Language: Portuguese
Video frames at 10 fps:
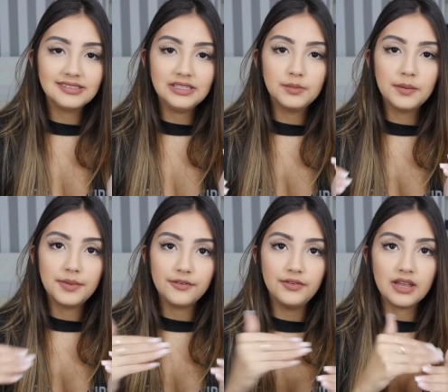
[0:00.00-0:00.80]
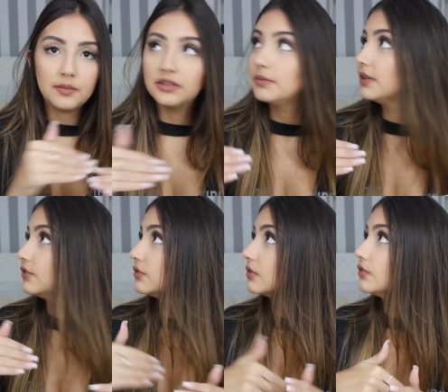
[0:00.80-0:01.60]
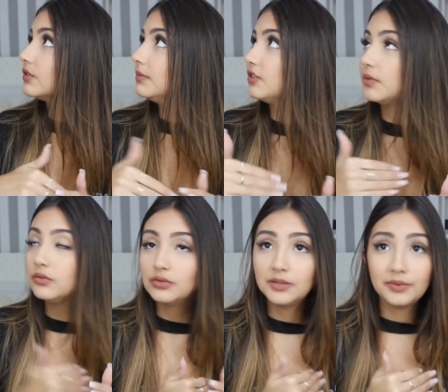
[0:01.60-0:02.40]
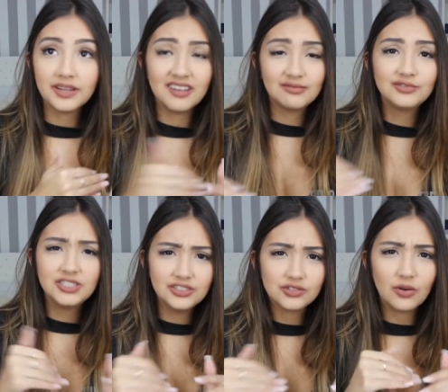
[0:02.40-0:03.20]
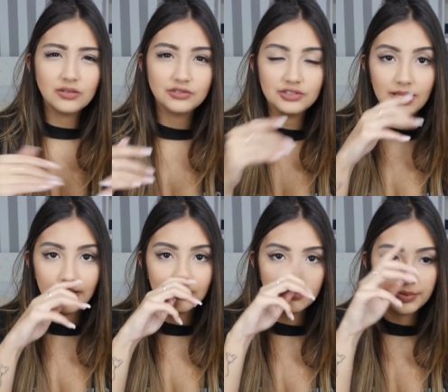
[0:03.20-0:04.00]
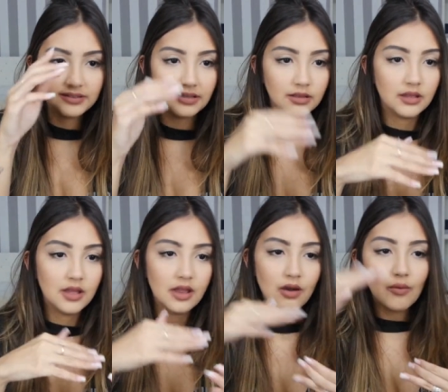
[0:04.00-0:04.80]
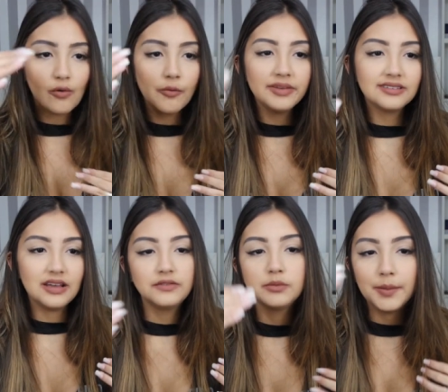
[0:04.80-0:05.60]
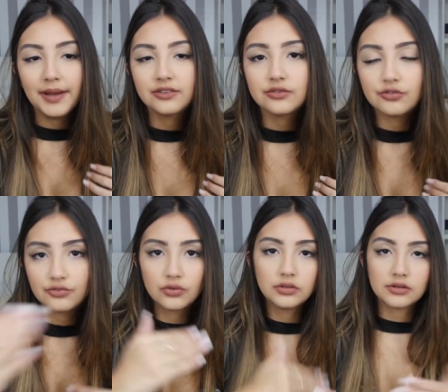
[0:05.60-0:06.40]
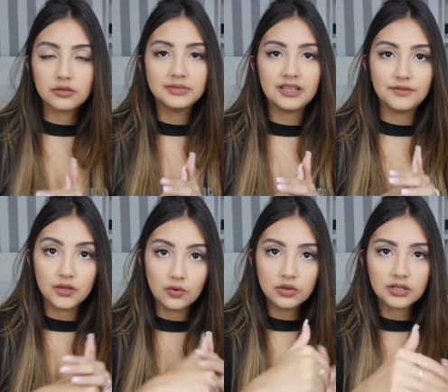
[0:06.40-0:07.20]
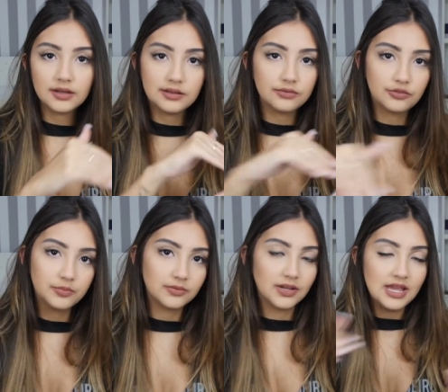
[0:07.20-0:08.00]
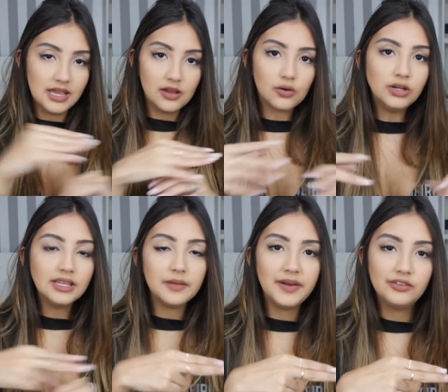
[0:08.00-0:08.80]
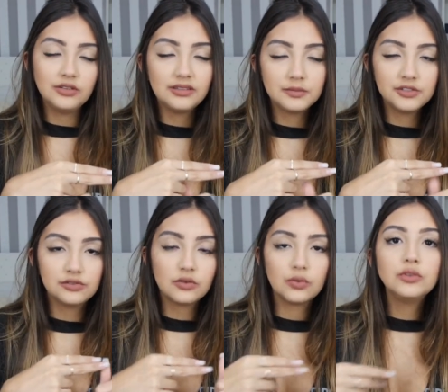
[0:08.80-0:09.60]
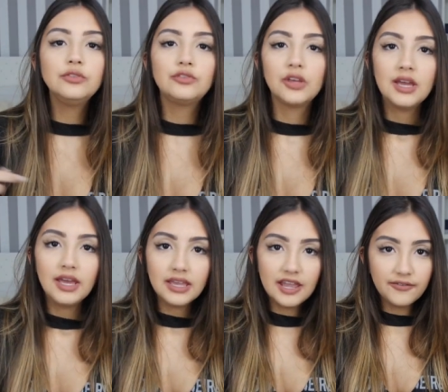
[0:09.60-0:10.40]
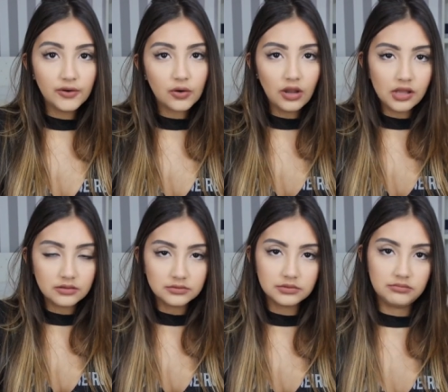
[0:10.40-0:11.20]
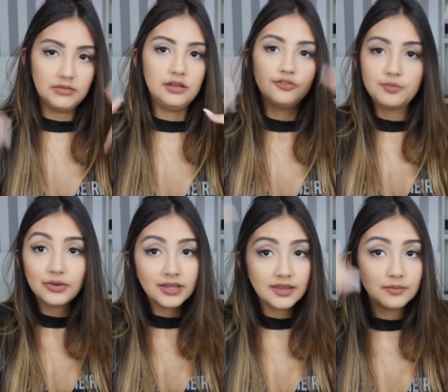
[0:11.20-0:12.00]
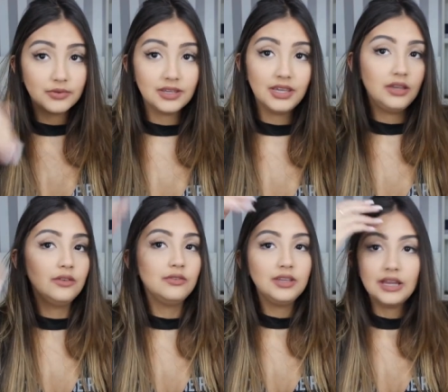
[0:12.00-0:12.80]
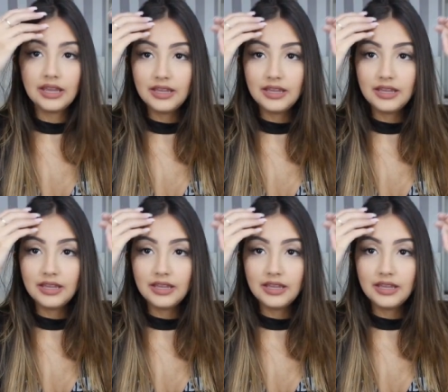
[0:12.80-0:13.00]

em cima para ficar mais ou menos todos na mesma altura, porque eram tijolos, né? Então, tipo assim, um começava numa parte do tijolo, outro começava em outra, então, tipo, eu cortei a parte de cima de todos. E aí fui colando, né, de pouquinho em pouquinho, e